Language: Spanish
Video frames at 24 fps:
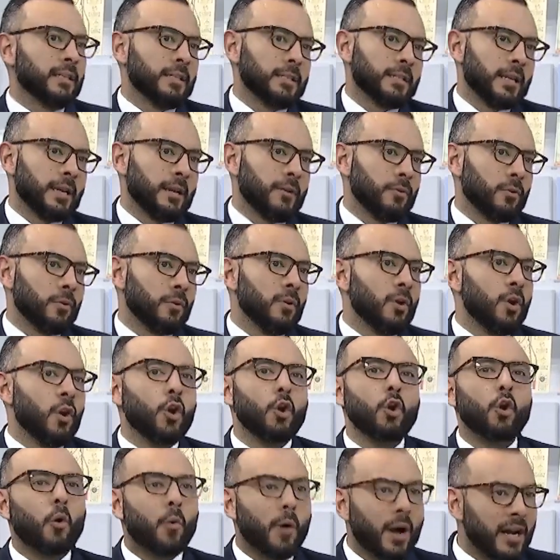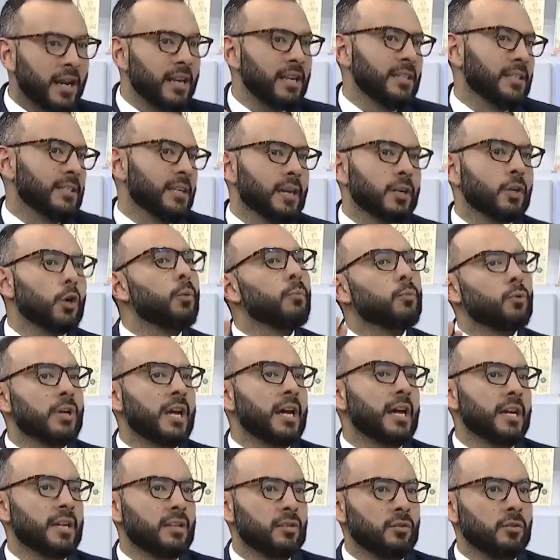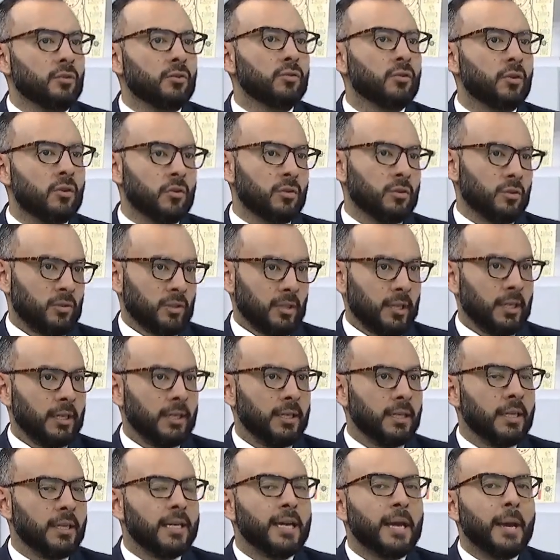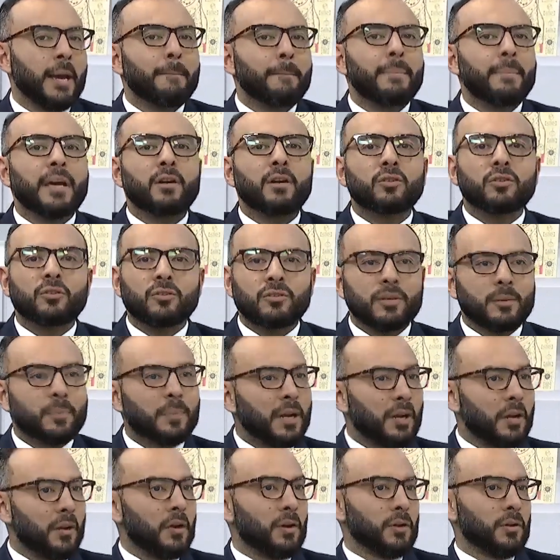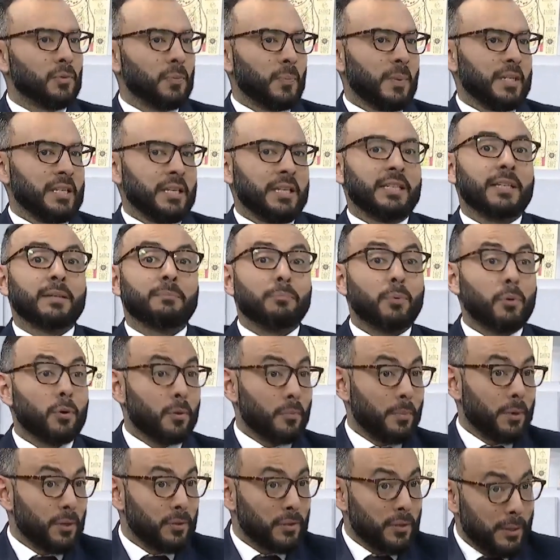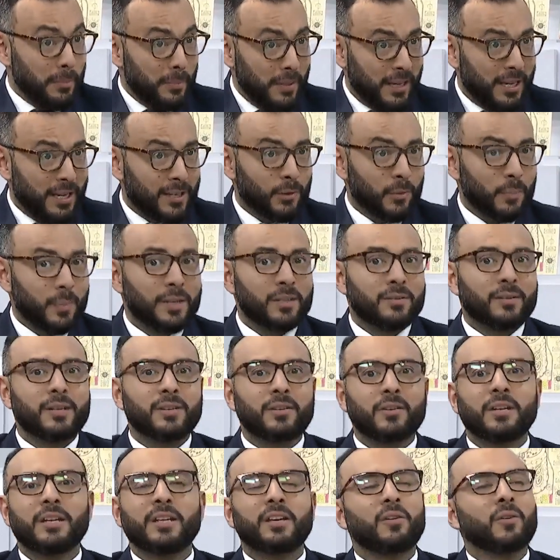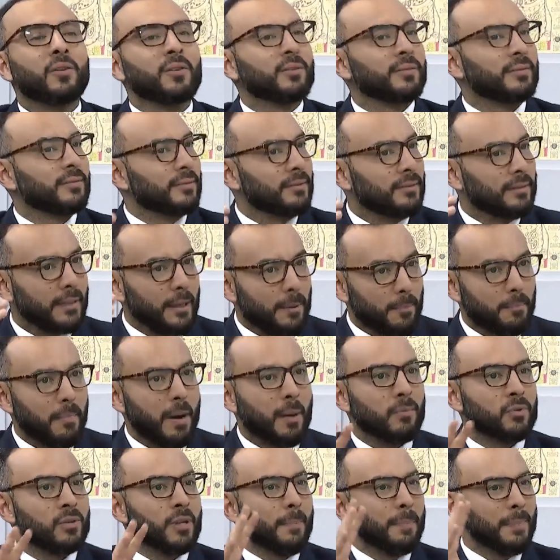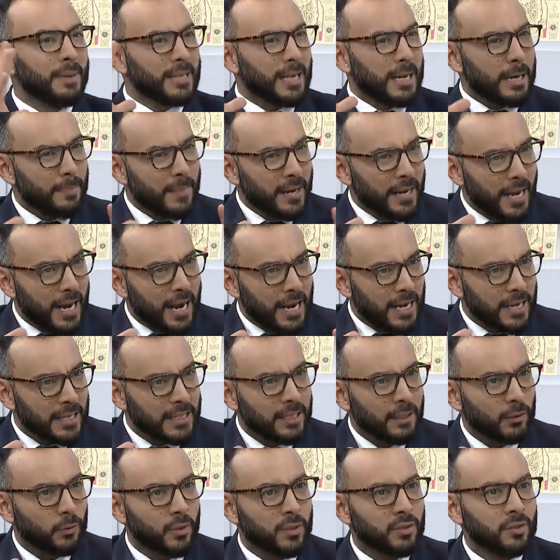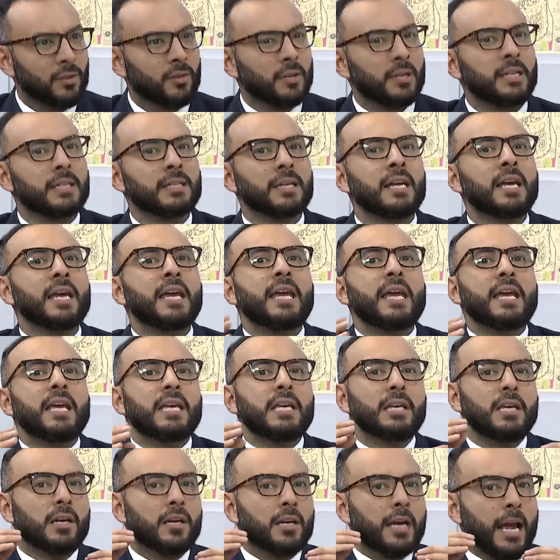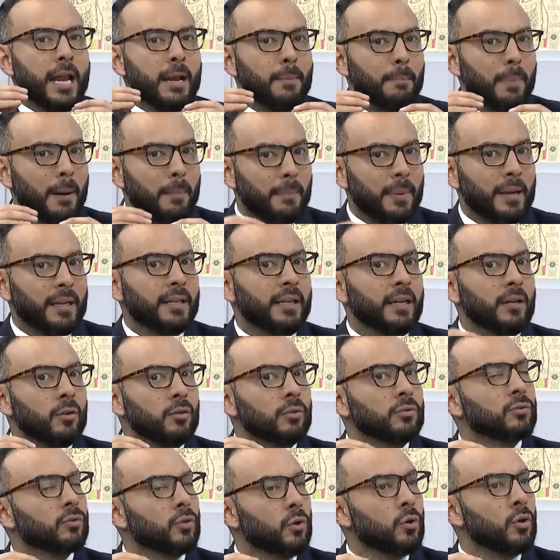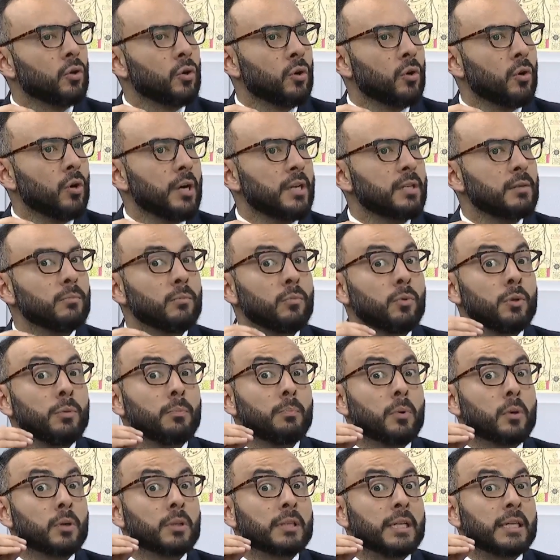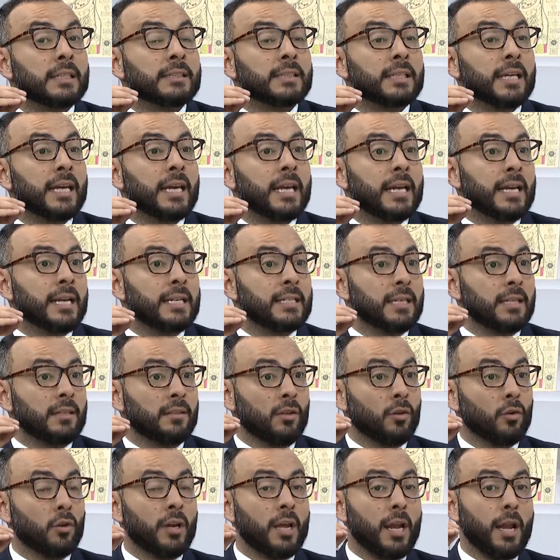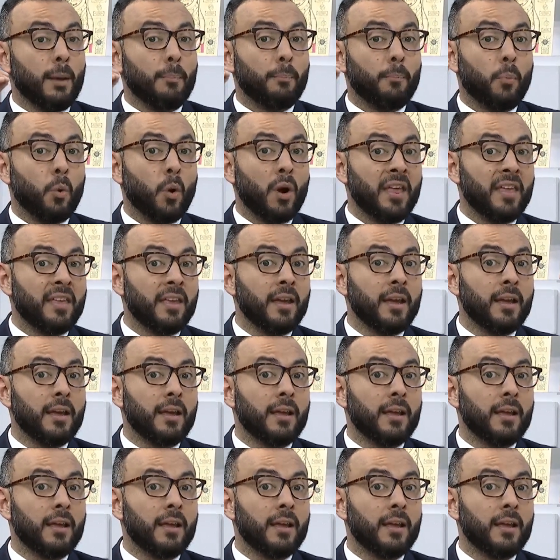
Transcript: el cerebro lo va a registrar como una agresión dolorosa. Pero yo siempre digo a los pacientes, por lo menos en mi caso personal, yo digo, vamos a empezar a manejar las situaciones y el papel del odontólogo es muy importante en el sentido que le puede